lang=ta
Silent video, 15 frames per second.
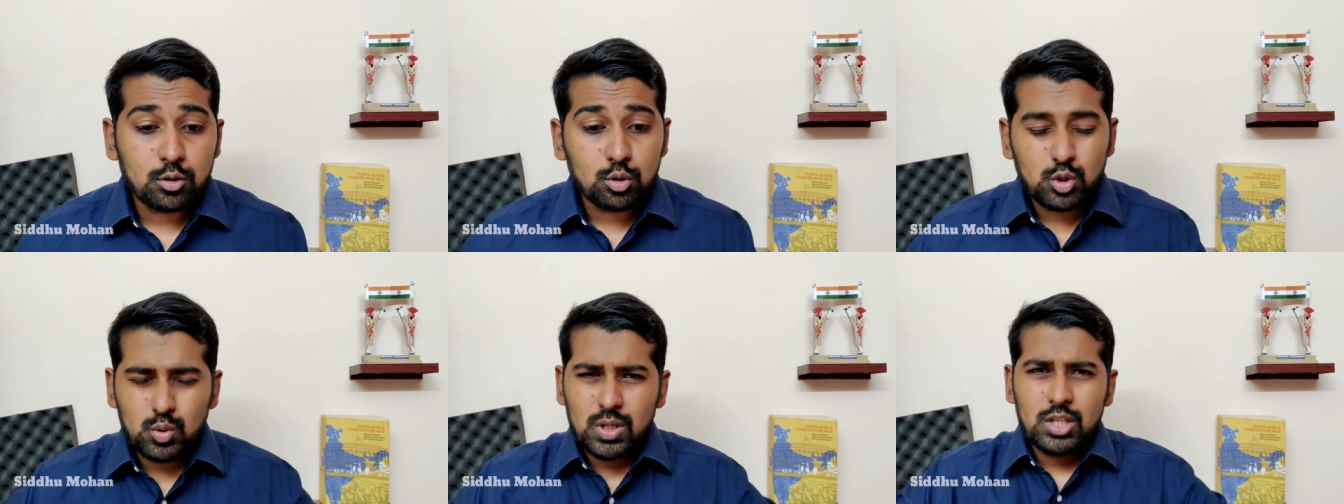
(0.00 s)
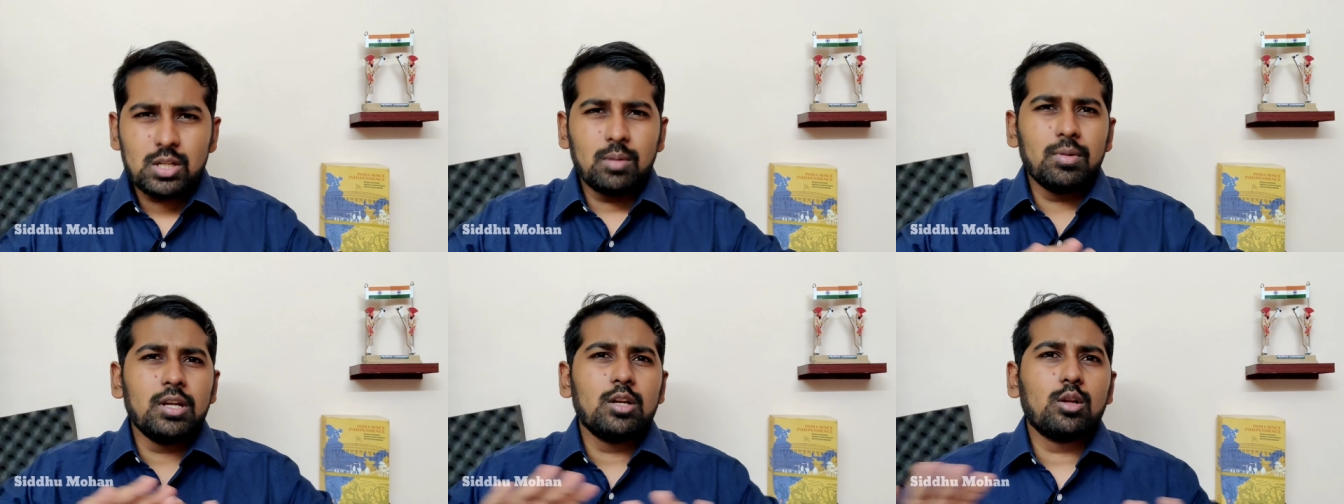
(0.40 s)

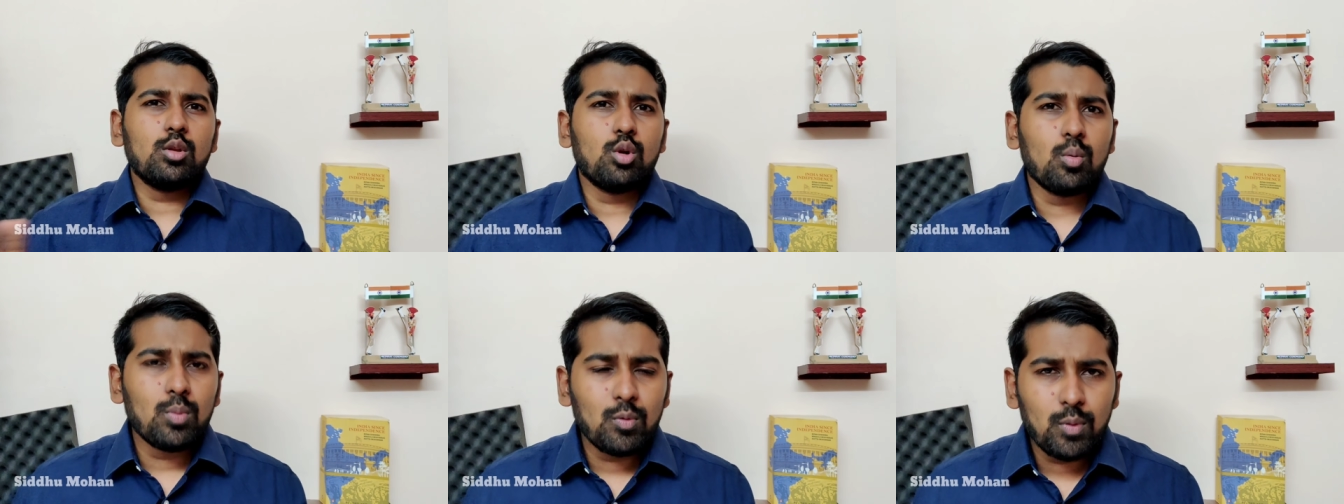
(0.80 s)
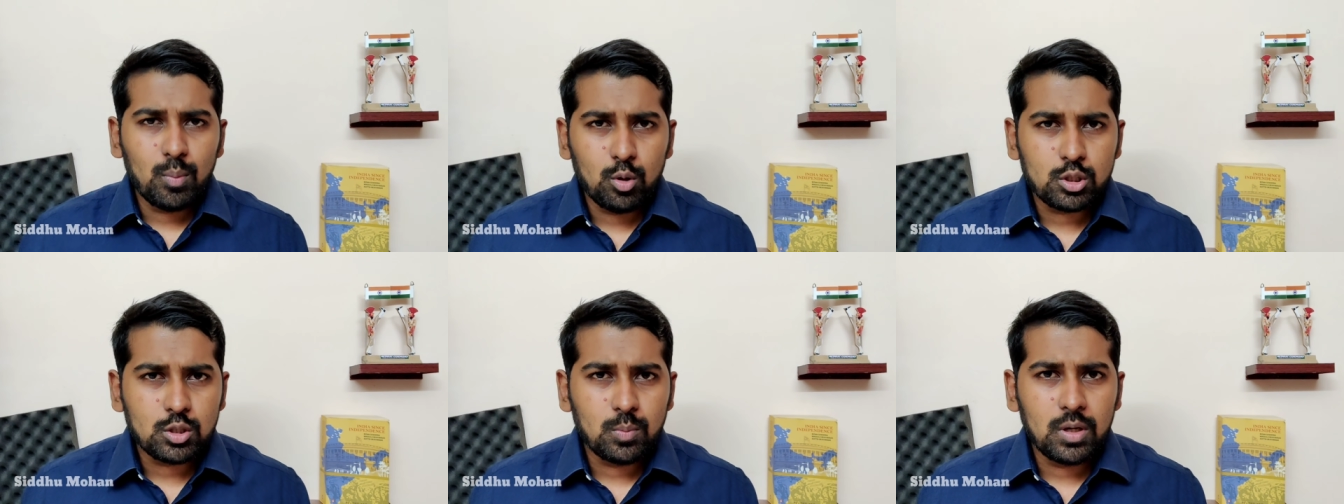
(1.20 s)
சுச்சுவேஷன் அப்படின்றது ரொம்பவே
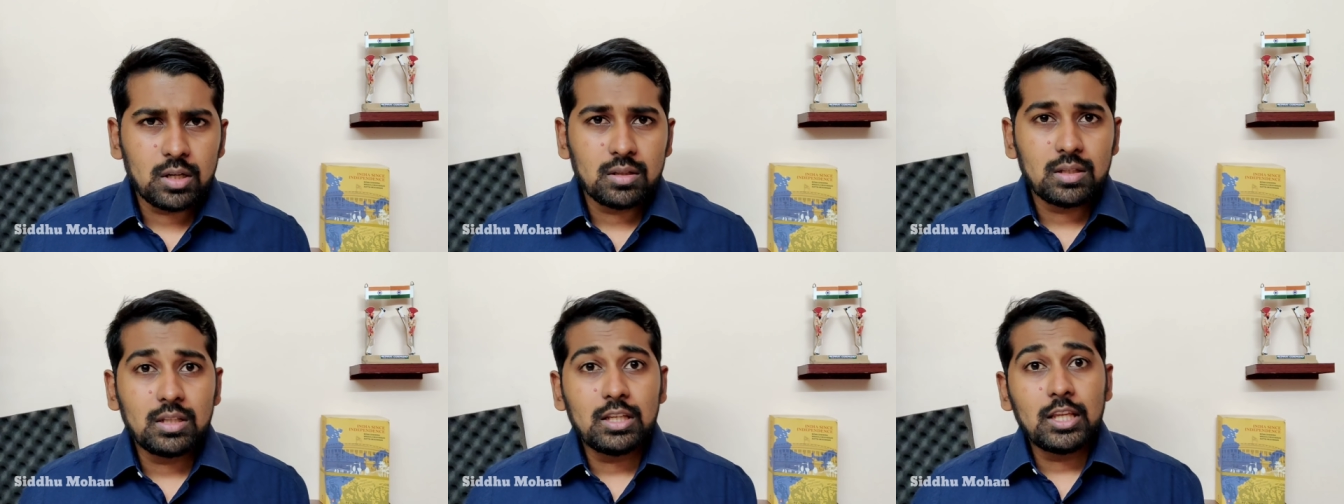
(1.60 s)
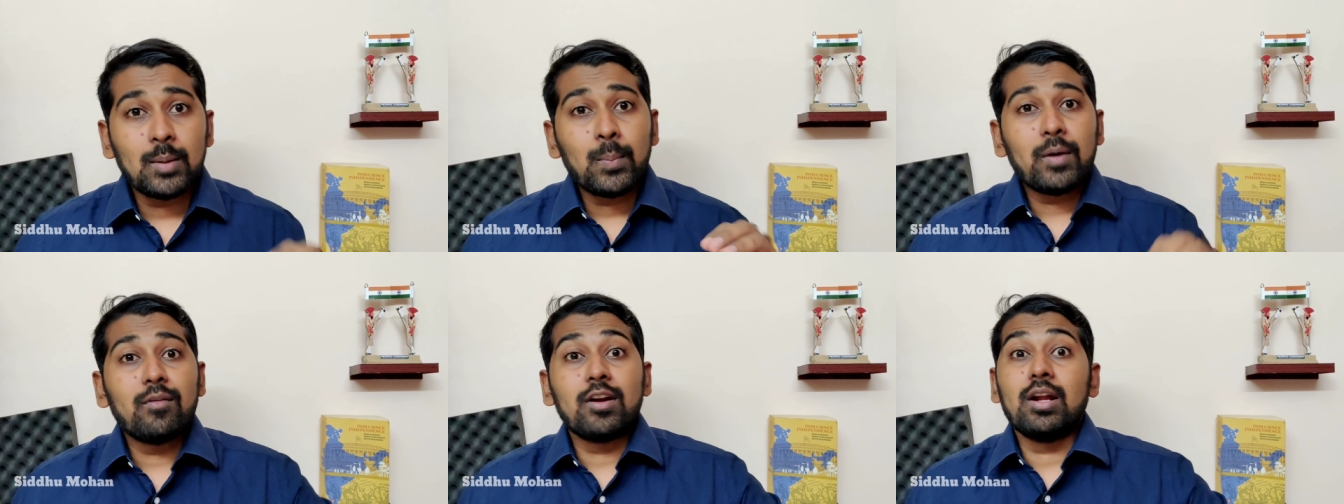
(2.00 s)
மோசமாக இருந்தது
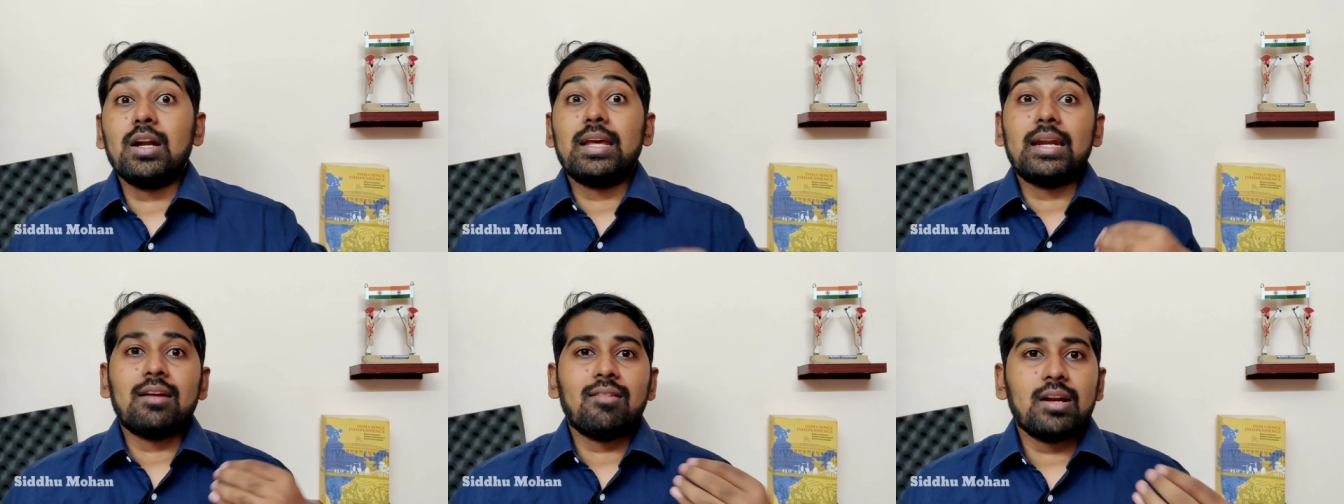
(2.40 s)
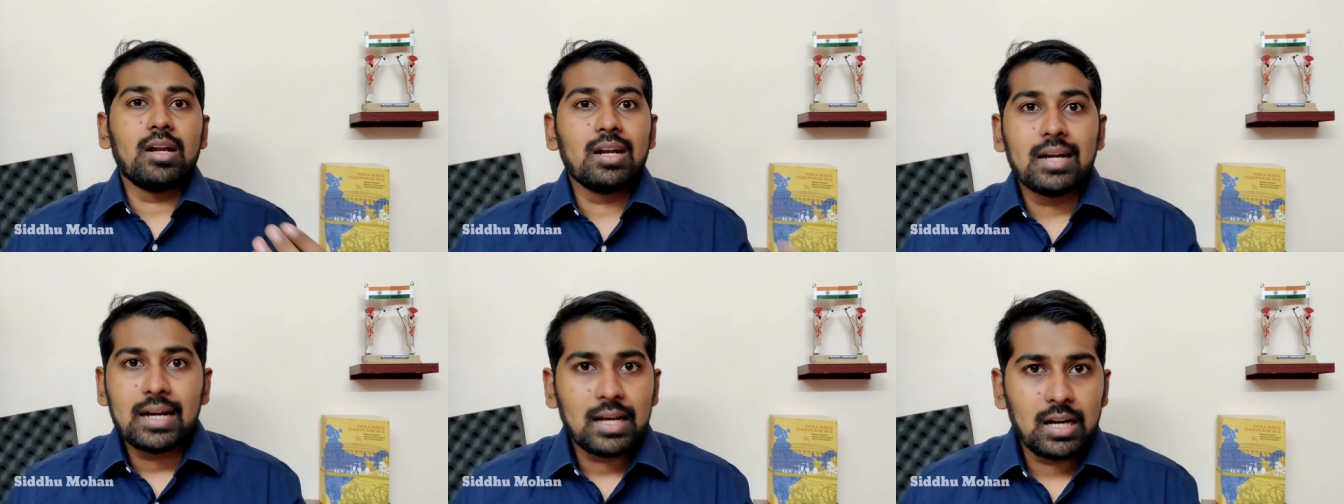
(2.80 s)
எப்போ வேணாலும் என்ன
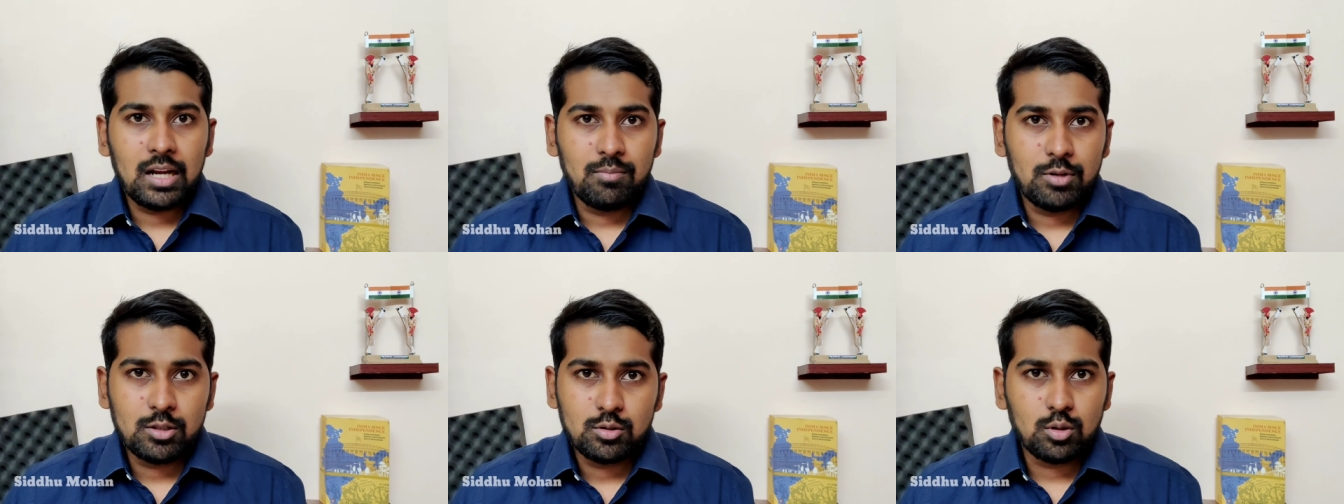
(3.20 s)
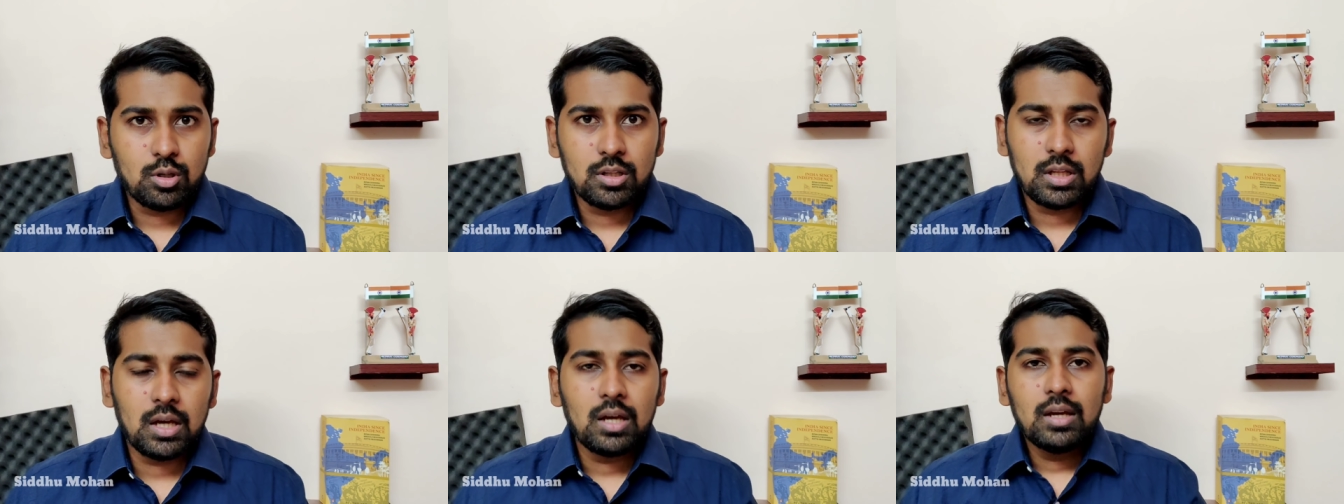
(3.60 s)
வேணாலும் நடக்கலாம் அப்படின்னு
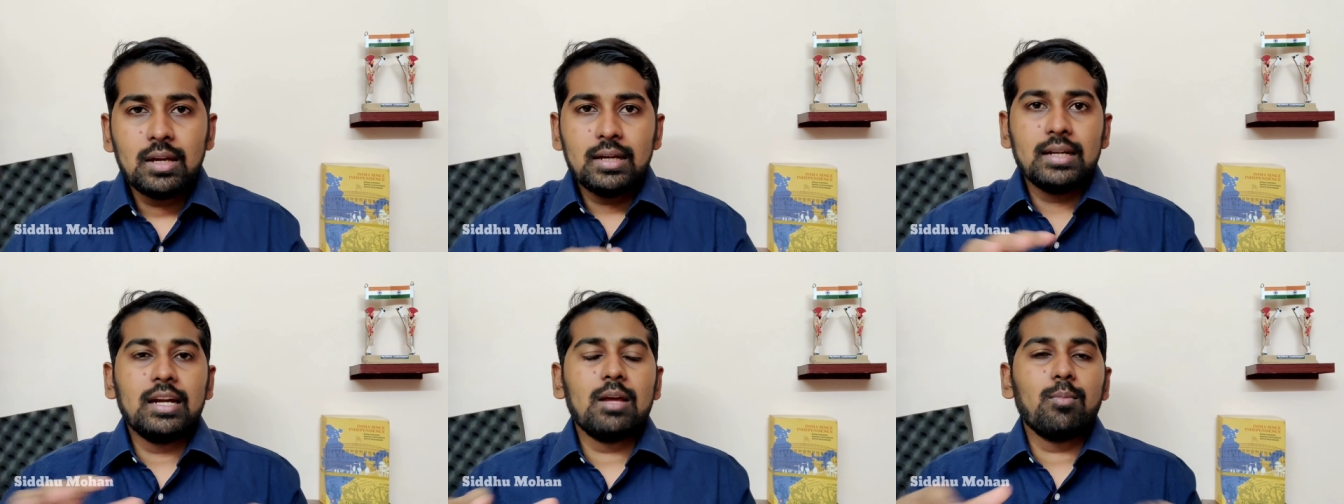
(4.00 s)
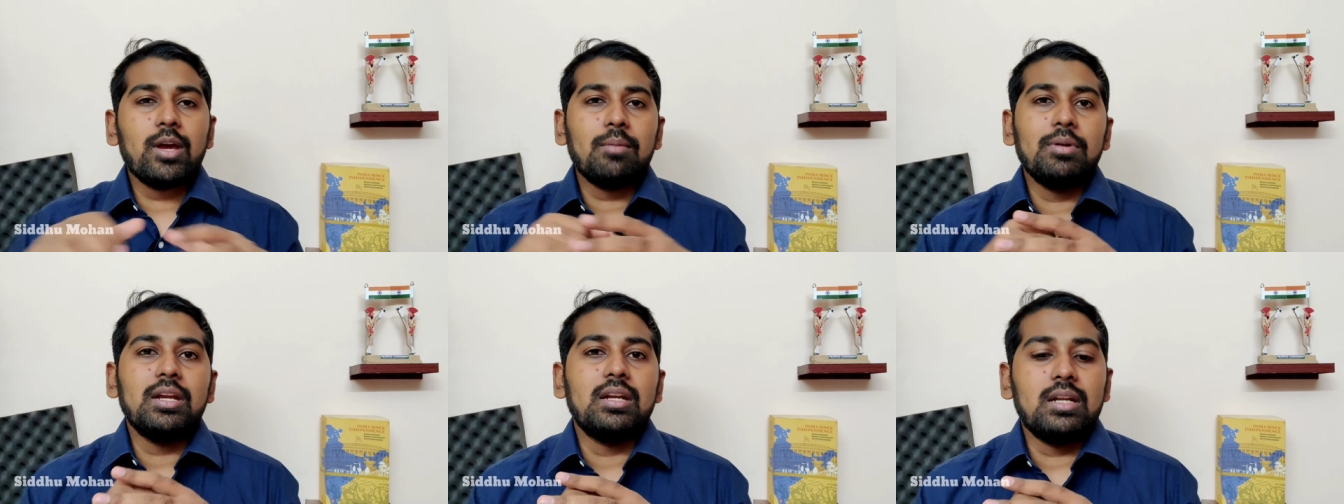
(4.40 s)
சொல்லிட்டு தான்
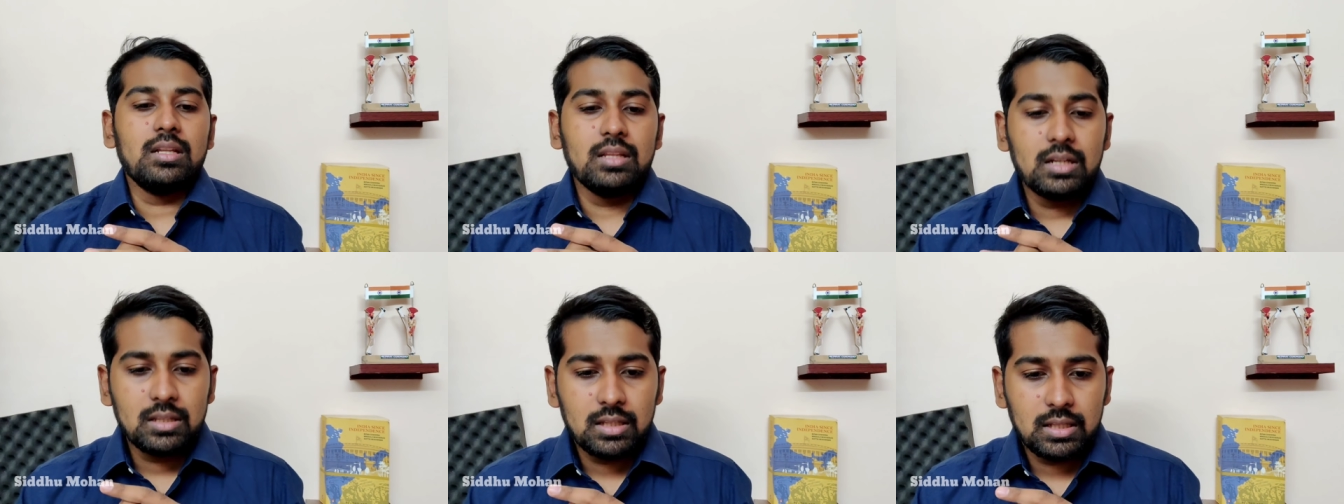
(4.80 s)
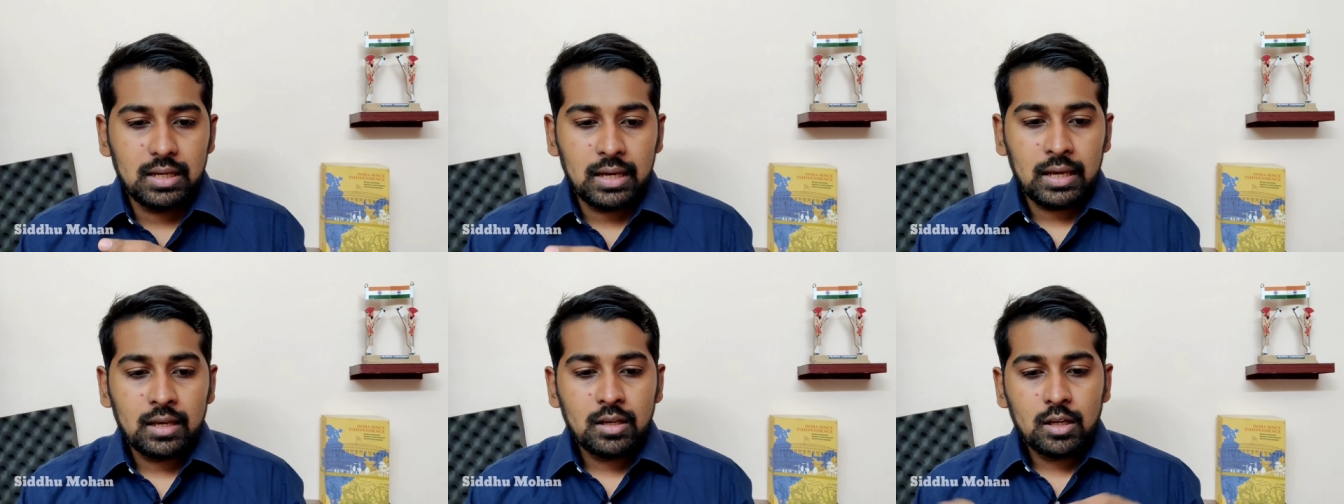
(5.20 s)
நிலைமை அப்படின்றது
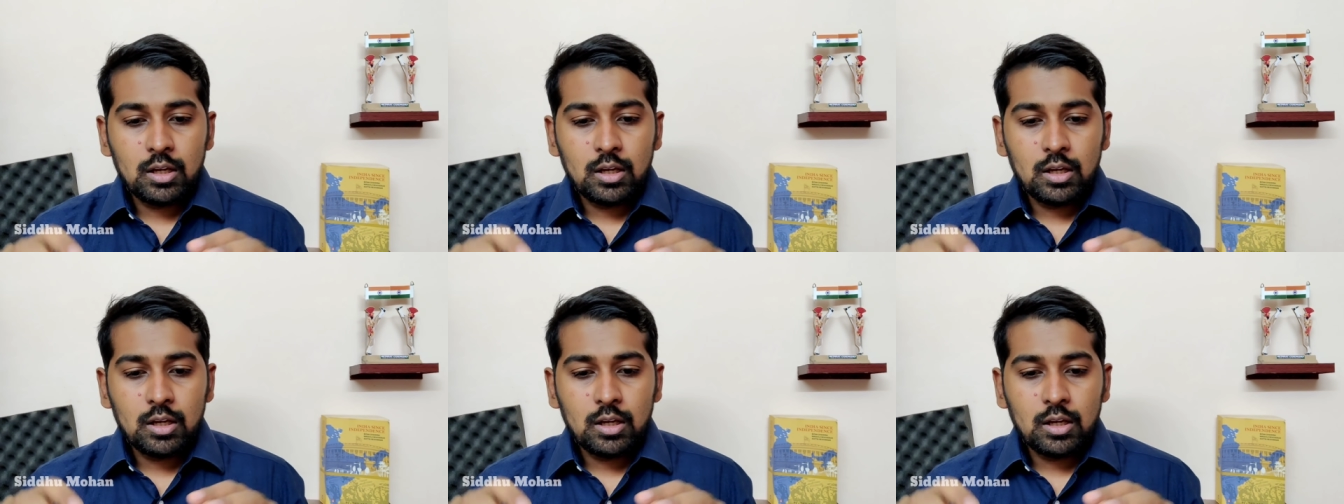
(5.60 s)
இருந்ததுங்க